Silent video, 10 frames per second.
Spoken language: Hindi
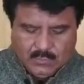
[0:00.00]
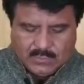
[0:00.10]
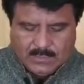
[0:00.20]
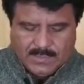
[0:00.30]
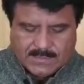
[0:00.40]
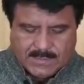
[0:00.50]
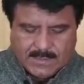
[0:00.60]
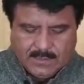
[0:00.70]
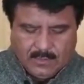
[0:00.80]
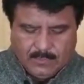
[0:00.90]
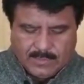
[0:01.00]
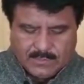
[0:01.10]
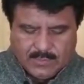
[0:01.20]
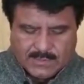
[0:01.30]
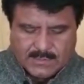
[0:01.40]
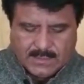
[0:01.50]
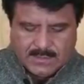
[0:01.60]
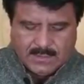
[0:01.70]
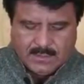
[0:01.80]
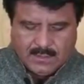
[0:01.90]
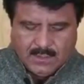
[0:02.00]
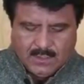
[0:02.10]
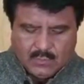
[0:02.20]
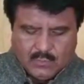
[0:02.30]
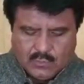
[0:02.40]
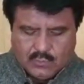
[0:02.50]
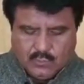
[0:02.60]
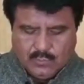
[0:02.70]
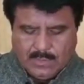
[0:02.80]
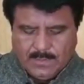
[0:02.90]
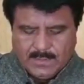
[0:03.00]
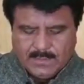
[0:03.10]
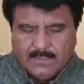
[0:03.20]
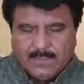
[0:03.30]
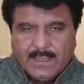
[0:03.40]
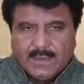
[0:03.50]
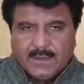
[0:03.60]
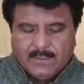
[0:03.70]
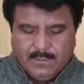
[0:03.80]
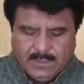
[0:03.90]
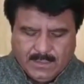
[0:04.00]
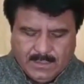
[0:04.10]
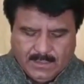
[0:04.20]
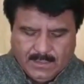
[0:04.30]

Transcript: उसके बाद सेकंड टॉपर जो है सानिया कुलसुम हमारे जाफरिया एकेडमी के